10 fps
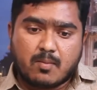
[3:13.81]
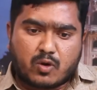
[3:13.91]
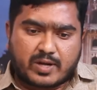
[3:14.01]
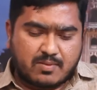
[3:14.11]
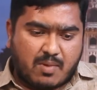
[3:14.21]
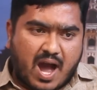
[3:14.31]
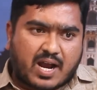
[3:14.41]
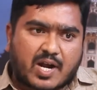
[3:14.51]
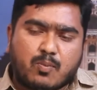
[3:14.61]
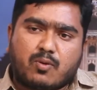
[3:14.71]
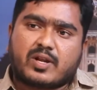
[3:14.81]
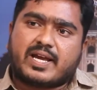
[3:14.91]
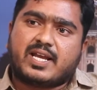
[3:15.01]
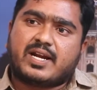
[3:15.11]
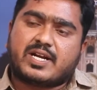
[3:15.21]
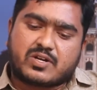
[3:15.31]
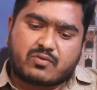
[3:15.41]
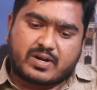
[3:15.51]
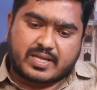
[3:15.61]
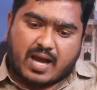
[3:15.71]
పోటైంది మా కడుపులో
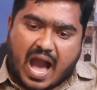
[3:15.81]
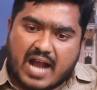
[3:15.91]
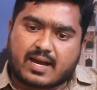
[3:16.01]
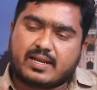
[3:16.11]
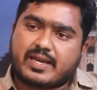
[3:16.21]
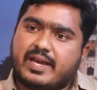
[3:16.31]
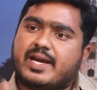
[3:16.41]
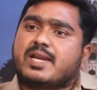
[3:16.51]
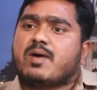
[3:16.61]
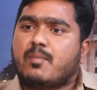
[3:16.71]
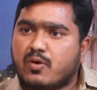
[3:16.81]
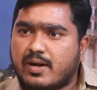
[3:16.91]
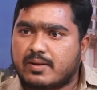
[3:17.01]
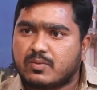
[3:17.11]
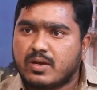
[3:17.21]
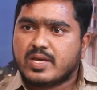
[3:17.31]
రగిలినటువంటి ఆకలి కేకనే మా పోరాటం